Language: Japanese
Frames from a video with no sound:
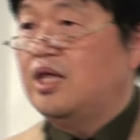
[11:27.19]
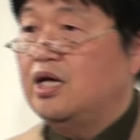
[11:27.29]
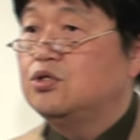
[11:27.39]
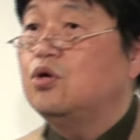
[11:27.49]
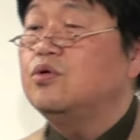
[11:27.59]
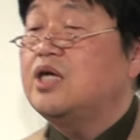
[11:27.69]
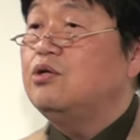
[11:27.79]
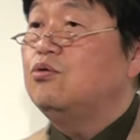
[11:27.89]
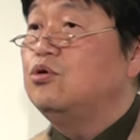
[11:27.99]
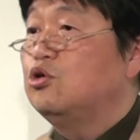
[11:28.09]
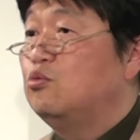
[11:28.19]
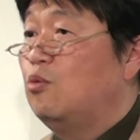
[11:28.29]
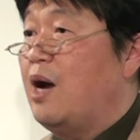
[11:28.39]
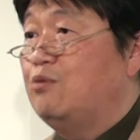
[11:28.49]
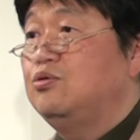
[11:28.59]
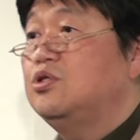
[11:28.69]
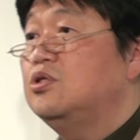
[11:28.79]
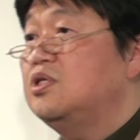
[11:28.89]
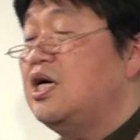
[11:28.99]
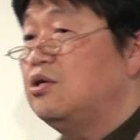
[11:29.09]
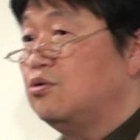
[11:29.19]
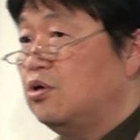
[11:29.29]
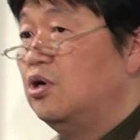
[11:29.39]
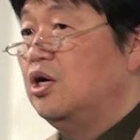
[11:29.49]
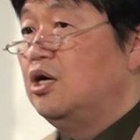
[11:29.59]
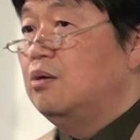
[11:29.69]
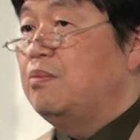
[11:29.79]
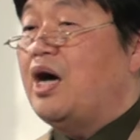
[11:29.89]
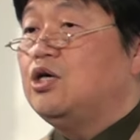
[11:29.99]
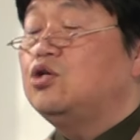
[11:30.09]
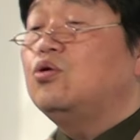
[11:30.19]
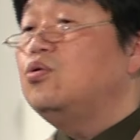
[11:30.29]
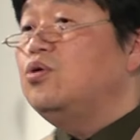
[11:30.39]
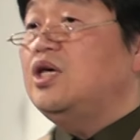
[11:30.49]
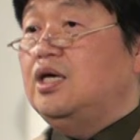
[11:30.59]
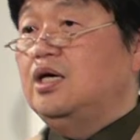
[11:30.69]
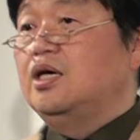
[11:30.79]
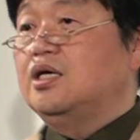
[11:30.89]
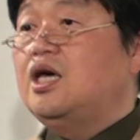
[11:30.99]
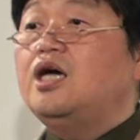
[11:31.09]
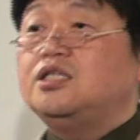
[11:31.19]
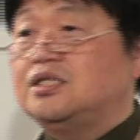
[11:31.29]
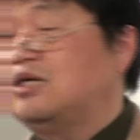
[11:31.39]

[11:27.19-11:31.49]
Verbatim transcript: て捜査能力もまあ普通程度のまあ人のいい刑事